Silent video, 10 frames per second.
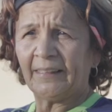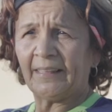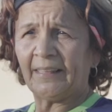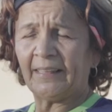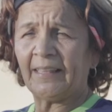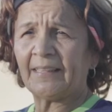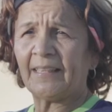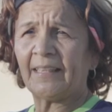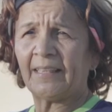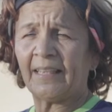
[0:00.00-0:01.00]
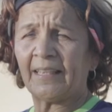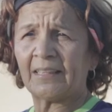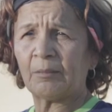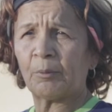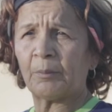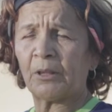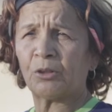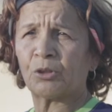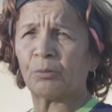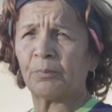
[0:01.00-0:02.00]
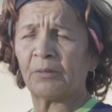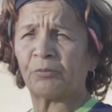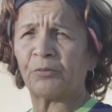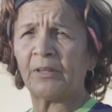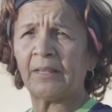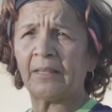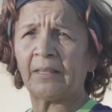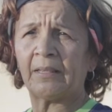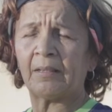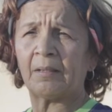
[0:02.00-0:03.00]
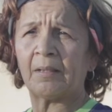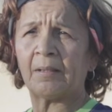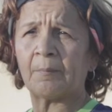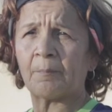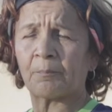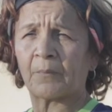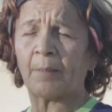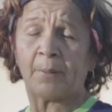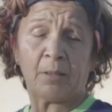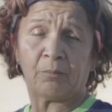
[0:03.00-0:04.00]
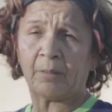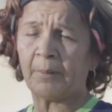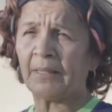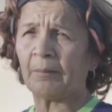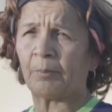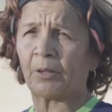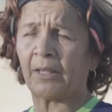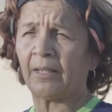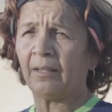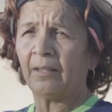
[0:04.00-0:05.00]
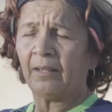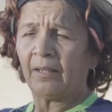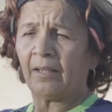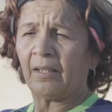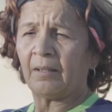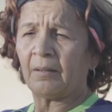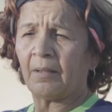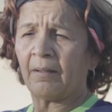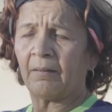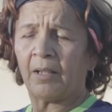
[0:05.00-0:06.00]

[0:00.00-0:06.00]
en, ese, momento yo me fui em, también, obviamente, porque eh,